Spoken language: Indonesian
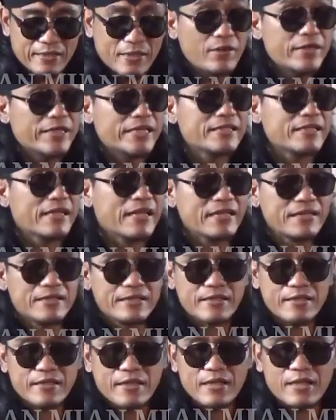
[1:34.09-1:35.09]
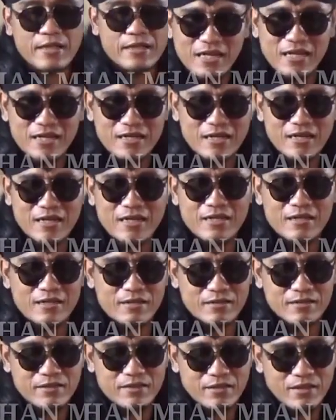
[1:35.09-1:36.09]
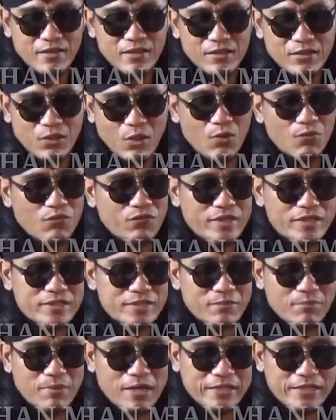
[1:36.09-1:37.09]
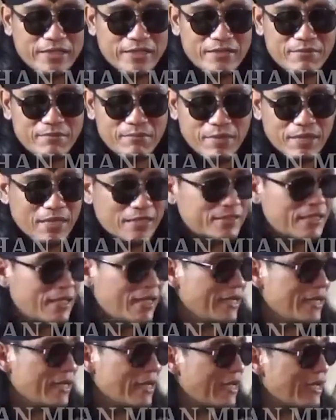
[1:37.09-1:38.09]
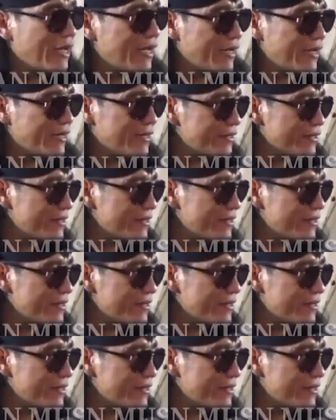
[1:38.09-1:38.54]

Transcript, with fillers: Dan nah, kita, karena Covid semakin merajalela.